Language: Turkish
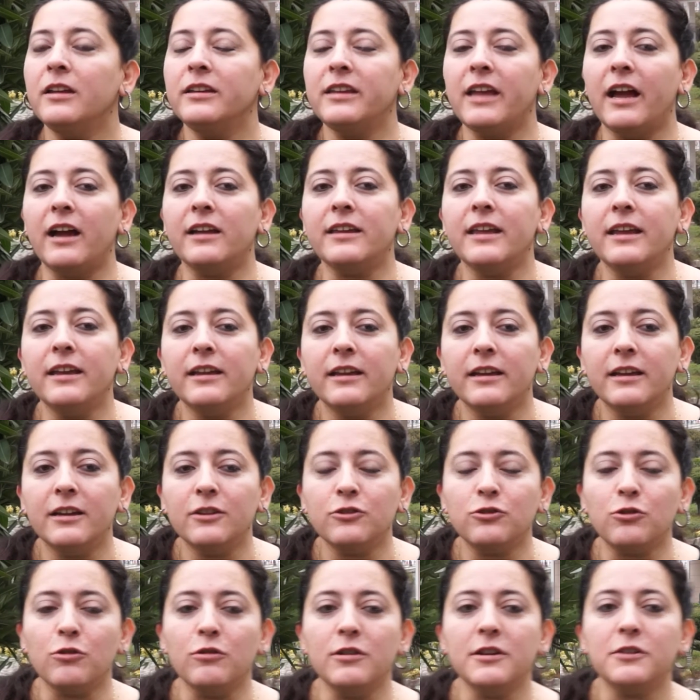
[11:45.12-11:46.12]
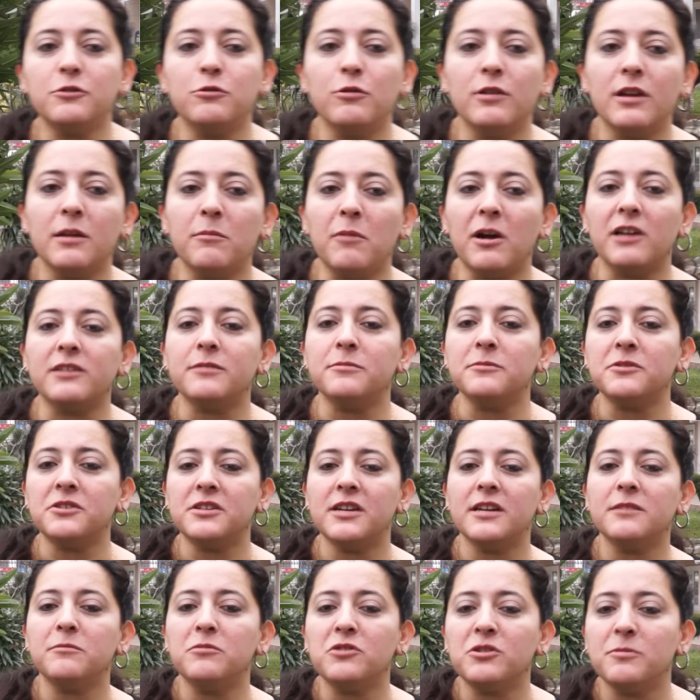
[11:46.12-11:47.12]
Yani e, şöyle söyleyeyim
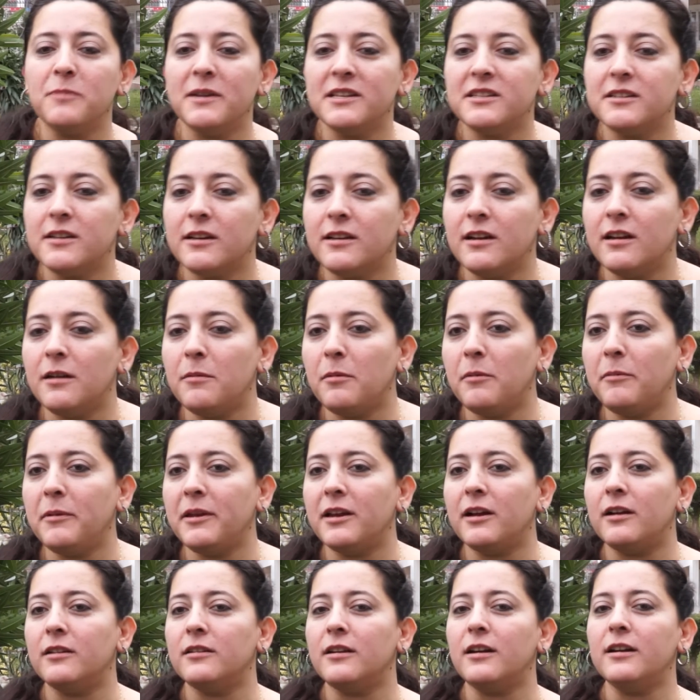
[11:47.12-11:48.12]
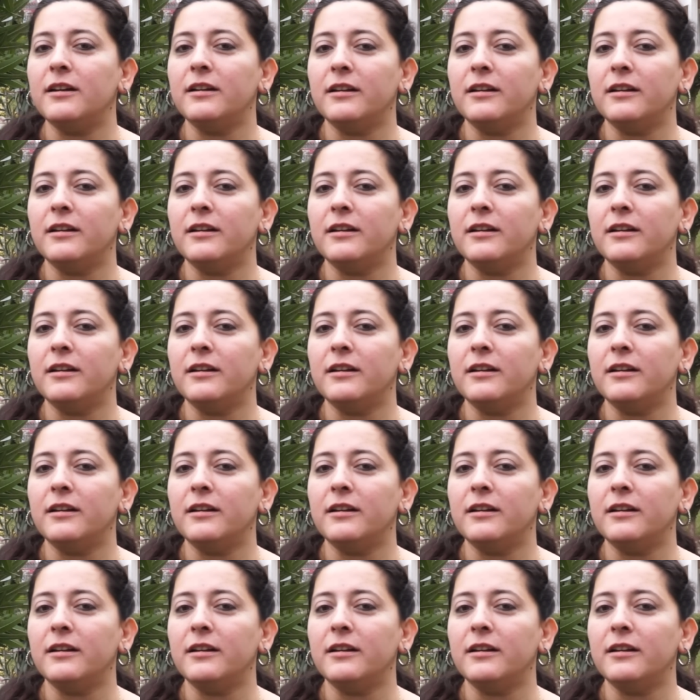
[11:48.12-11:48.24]
60-70 metrekare bir binalar